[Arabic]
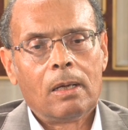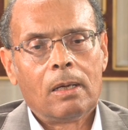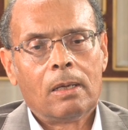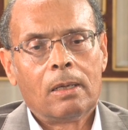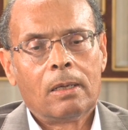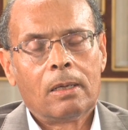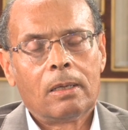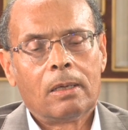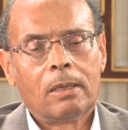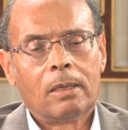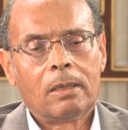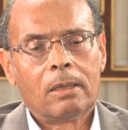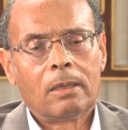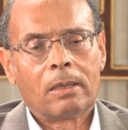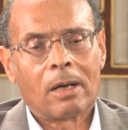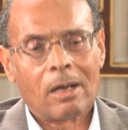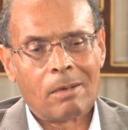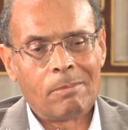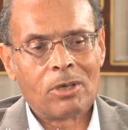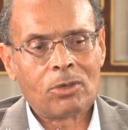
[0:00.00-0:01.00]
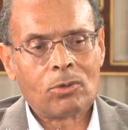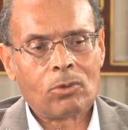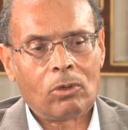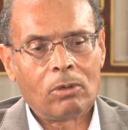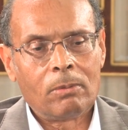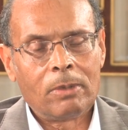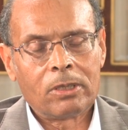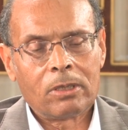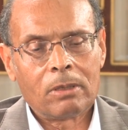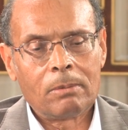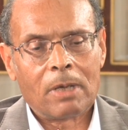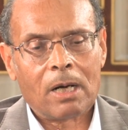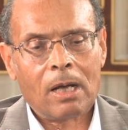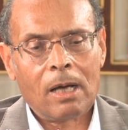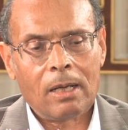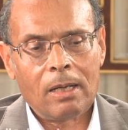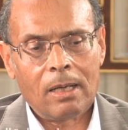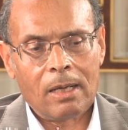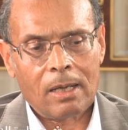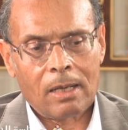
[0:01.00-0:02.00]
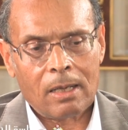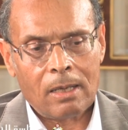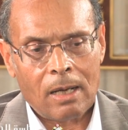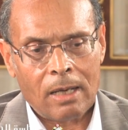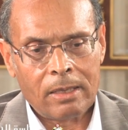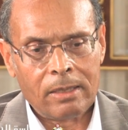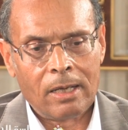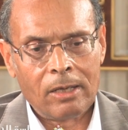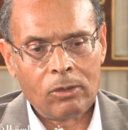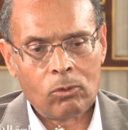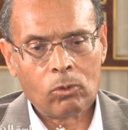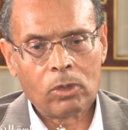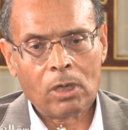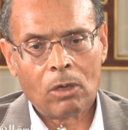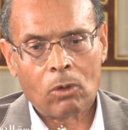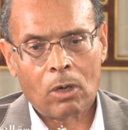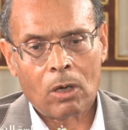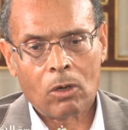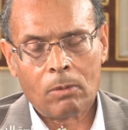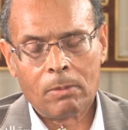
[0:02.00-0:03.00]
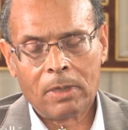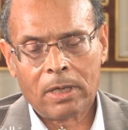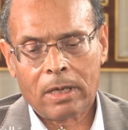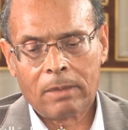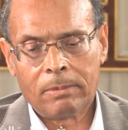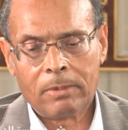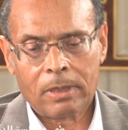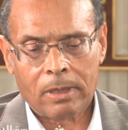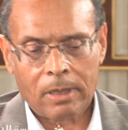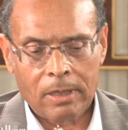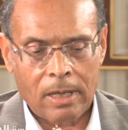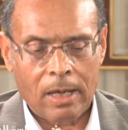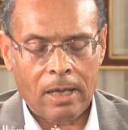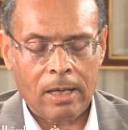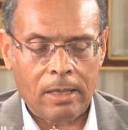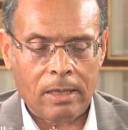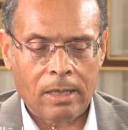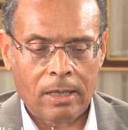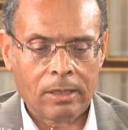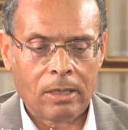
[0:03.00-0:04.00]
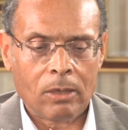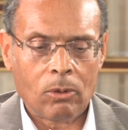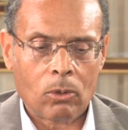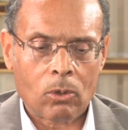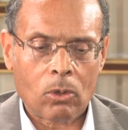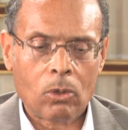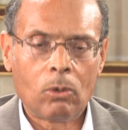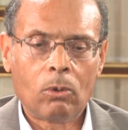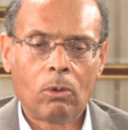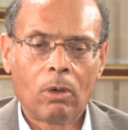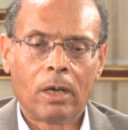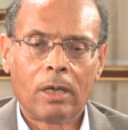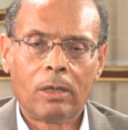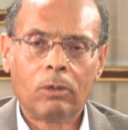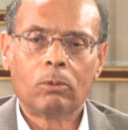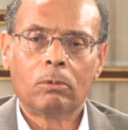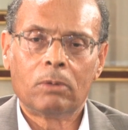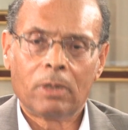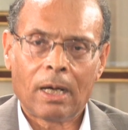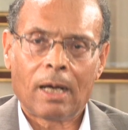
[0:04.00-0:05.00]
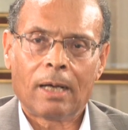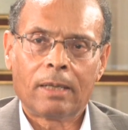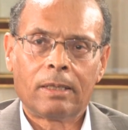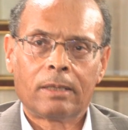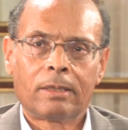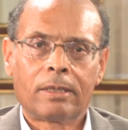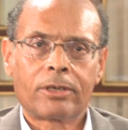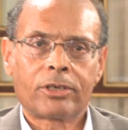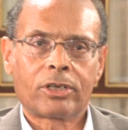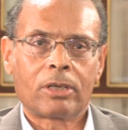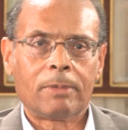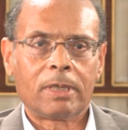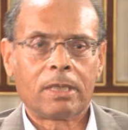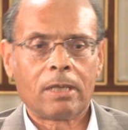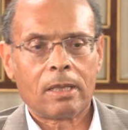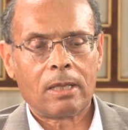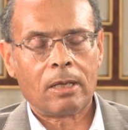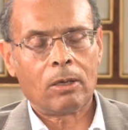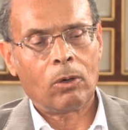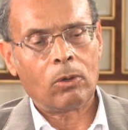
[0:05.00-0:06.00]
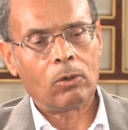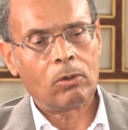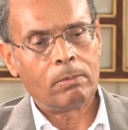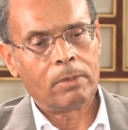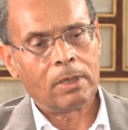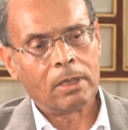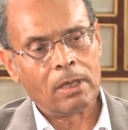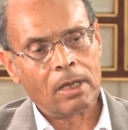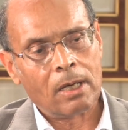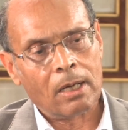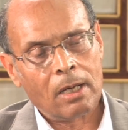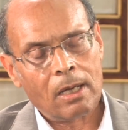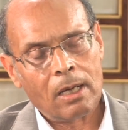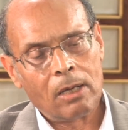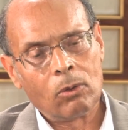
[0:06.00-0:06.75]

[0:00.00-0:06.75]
آه، رغم صعوبات المرحلة أديت دوركم الكبير الآن الدور هو أن إعادة ترجمة هذا الحلم إلى